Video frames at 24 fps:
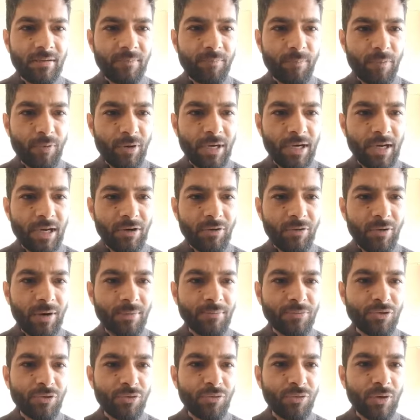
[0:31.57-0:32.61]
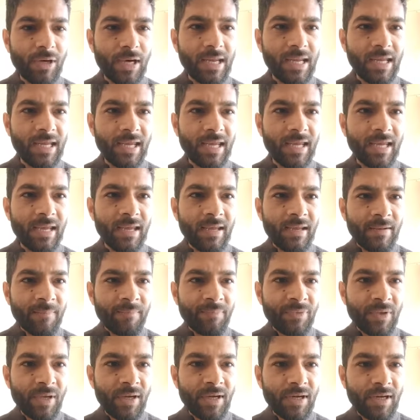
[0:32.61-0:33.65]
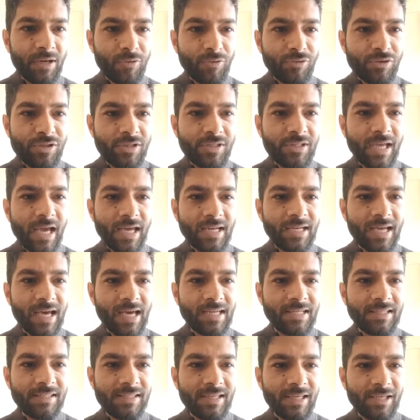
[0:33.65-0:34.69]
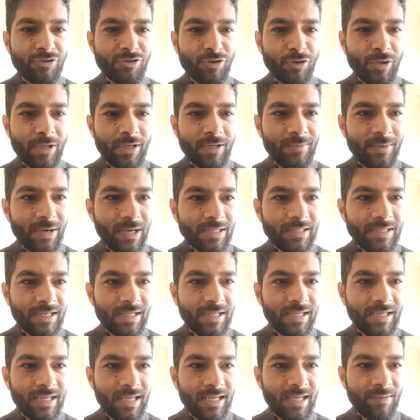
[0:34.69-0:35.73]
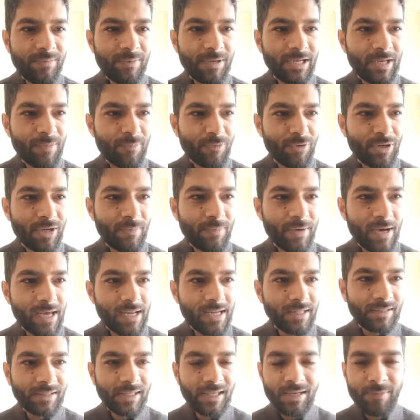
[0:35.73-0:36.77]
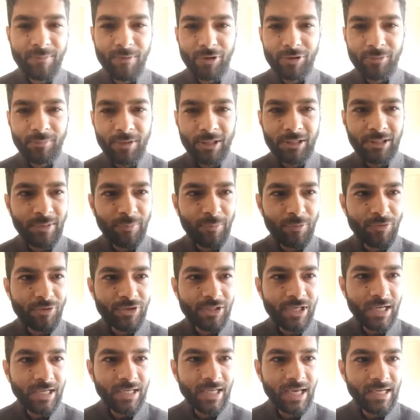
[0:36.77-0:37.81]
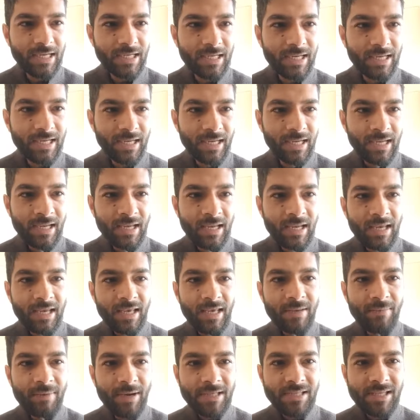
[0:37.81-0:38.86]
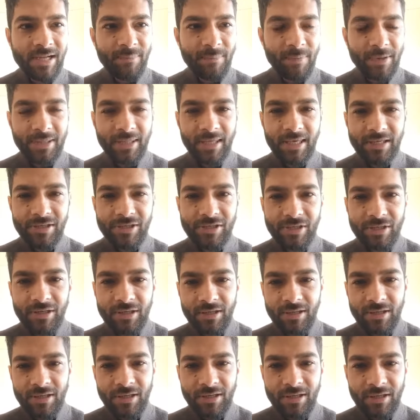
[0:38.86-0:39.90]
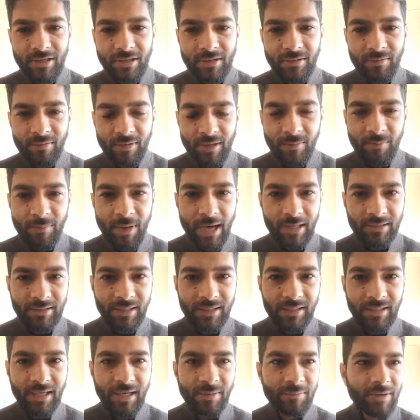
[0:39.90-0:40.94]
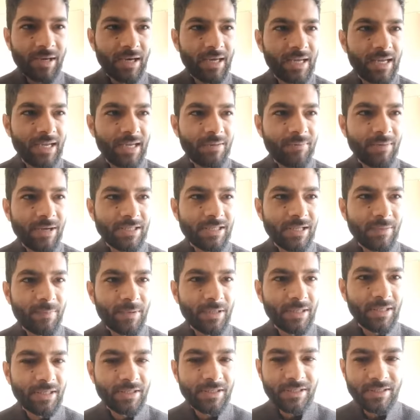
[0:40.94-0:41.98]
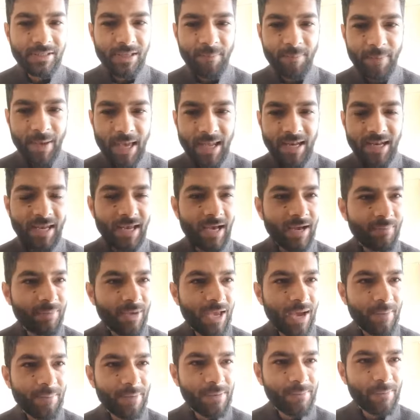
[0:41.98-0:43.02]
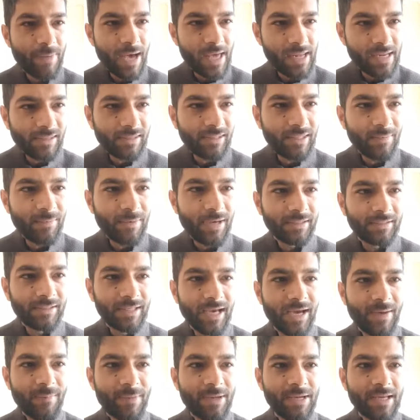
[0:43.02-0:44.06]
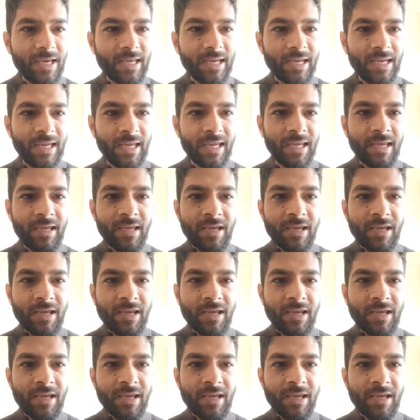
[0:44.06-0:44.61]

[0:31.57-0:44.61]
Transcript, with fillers: बुलेटिन को हम शुरू करेंगे उस जानकारी से जो हिमाचल ही नहीं बल्कि पूरे भारत के लिए बहुत महत्वपूर्ण जानकारी रही हिमाचल प्रदेश की बात यदि हम करें हिमाचल प्रदेश से पहले हम यहां पर भारत की बात यहां पर करेंगे